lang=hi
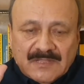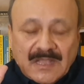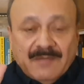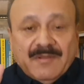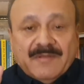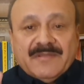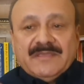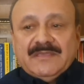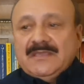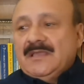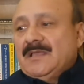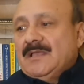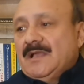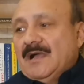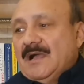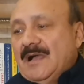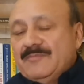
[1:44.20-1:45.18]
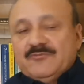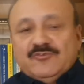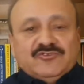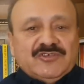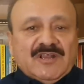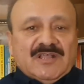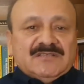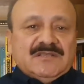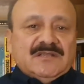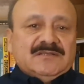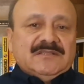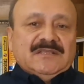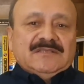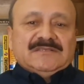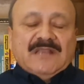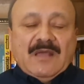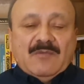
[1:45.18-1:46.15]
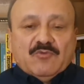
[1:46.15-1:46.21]
अब आप कहिए आप तो शरासत है
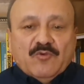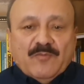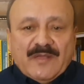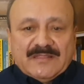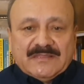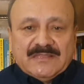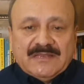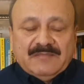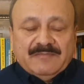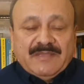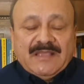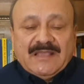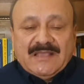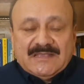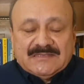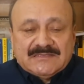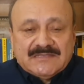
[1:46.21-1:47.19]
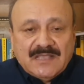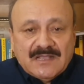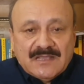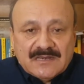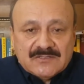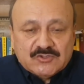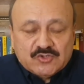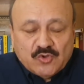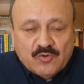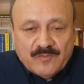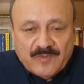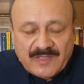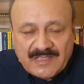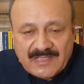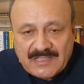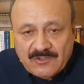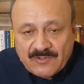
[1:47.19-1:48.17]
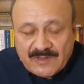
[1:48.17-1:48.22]
इस्लाम को मानते नहीं भाई ऐसा अगर जुल्म
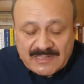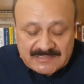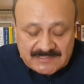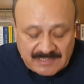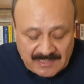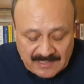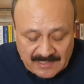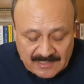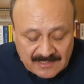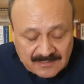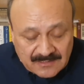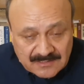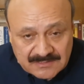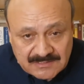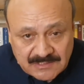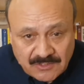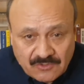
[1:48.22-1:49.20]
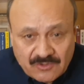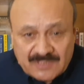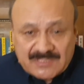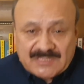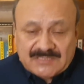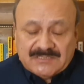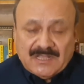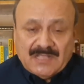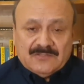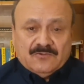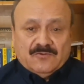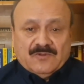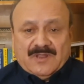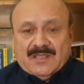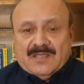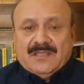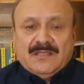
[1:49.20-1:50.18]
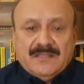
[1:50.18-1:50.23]
है और ऐसा किसी औरत के साथ हो
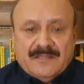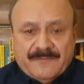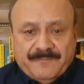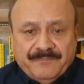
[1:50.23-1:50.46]
रहा है